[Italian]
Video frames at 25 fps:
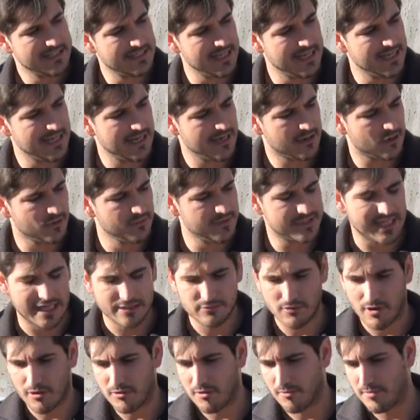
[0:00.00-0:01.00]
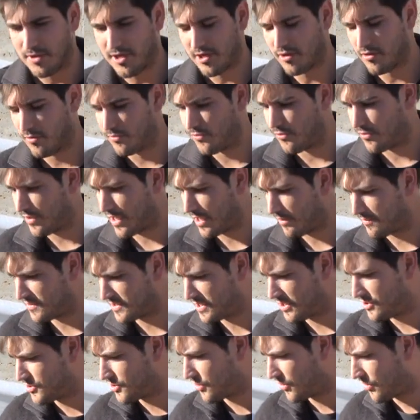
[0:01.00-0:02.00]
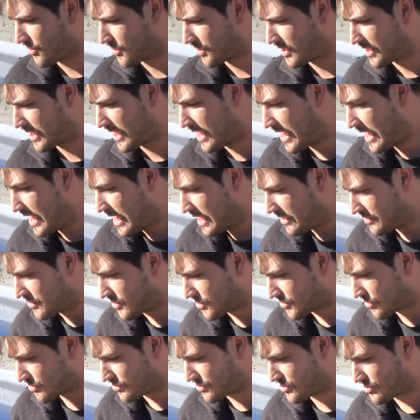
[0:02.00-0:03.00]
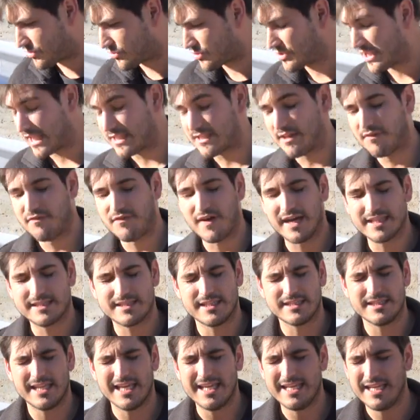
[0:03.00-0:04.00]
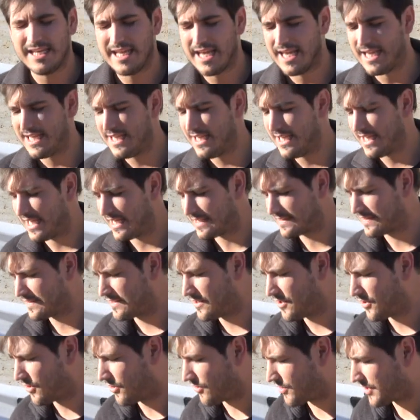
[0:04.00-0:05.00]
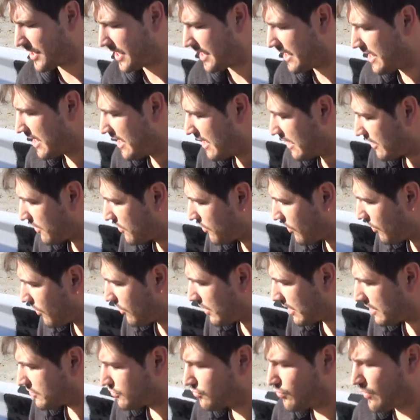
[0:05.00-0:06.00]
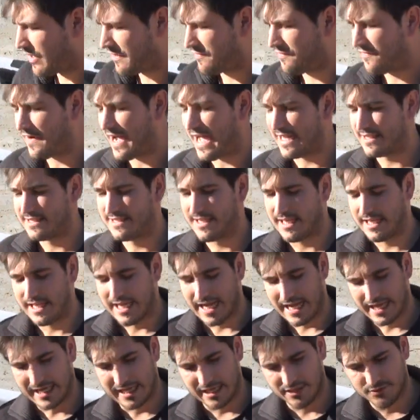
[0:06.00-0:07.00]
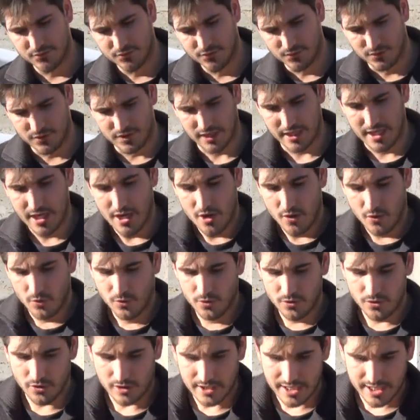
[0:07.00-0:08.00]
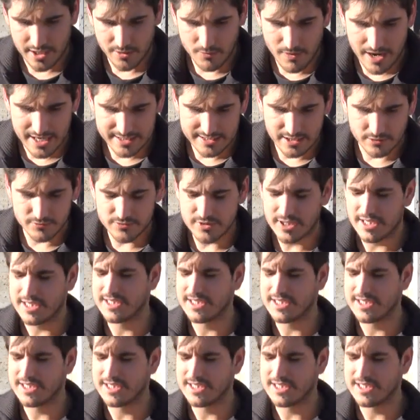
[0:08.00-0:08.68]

del Comitato Acqua Bene Comune. In questi giorni ci, so, ci sono state fatte delle illazioni con due fatti accaduti, uno che riguarda un